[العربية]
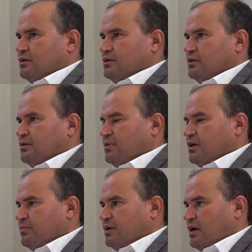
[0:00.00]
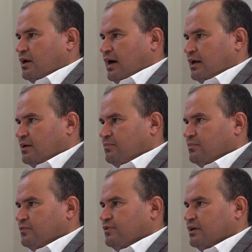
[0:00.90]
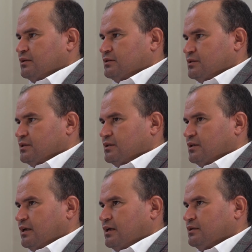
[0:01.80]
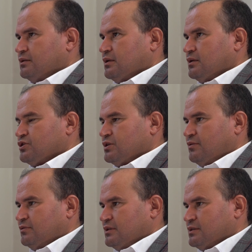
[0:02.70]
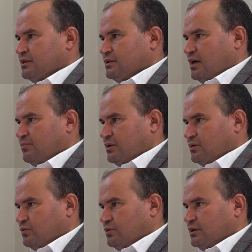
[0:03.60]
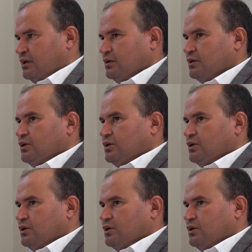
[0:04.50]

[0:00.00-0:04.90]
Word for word: آه، اللي مر منها العالم فكانت تأسست هذه الخلية تحت الإشراف ديال السيد عميد الكلية